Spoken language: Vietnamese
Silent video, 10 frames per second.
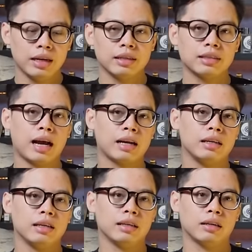thực ra
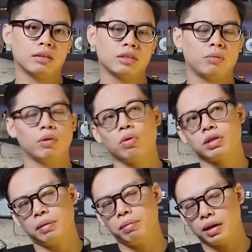thì ờ, trong cái cuốn
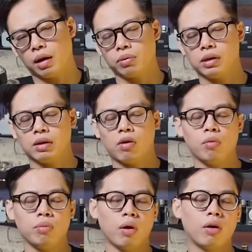sách mình đọc thì người ta nó
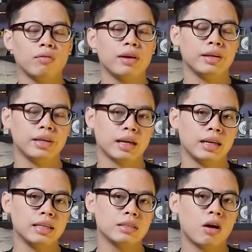cũng nói về những cái
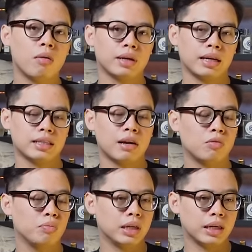lý do mà tại sao
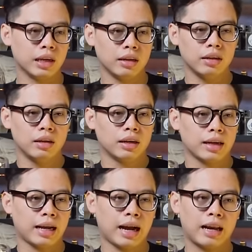không bị kiện
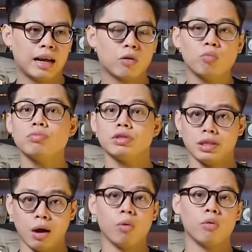đại khái là cũng
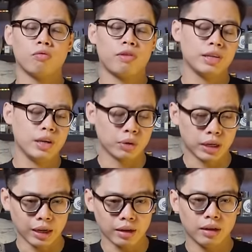giàu và nhiều
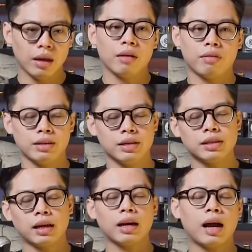tiền và những
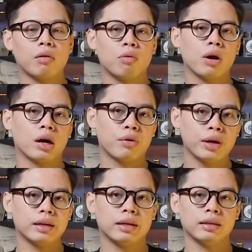sáng tạo của
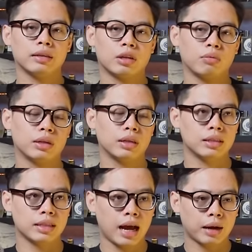Quid ấy trong cái
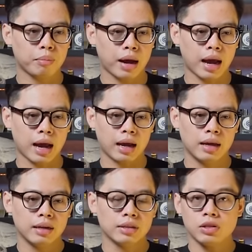thời gian mà
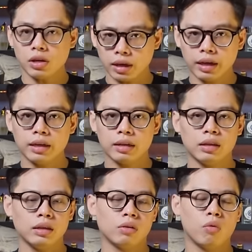trước đây
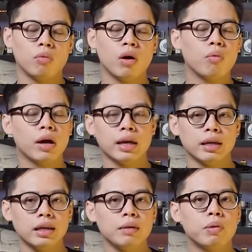thì cũng không hề ghi